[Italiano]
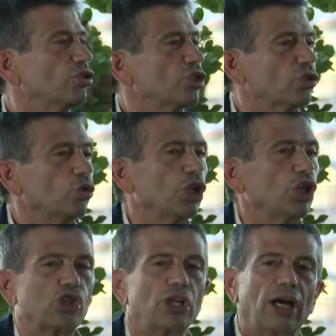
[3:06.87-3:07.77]
Se tu
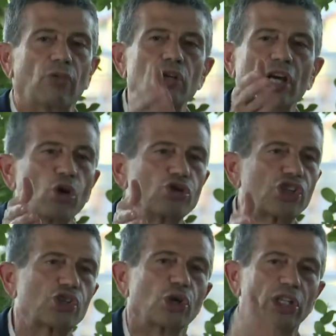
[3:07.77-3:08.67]
dici una
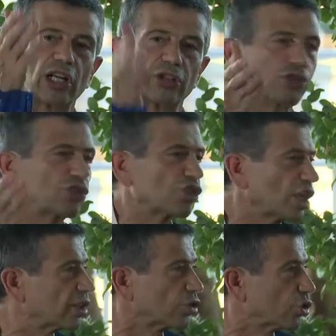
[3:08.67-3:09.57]
concessione te la do in
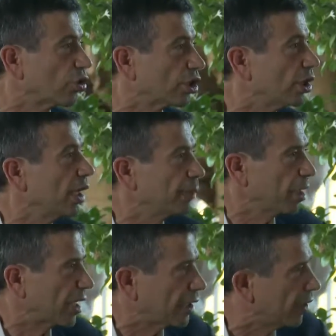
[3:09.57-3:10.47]
60 giorni, e
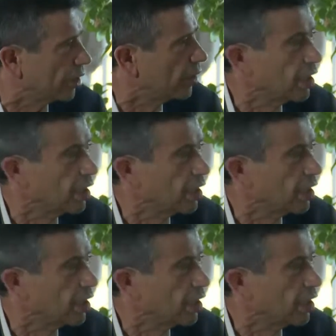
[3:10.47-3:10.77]
perché devi?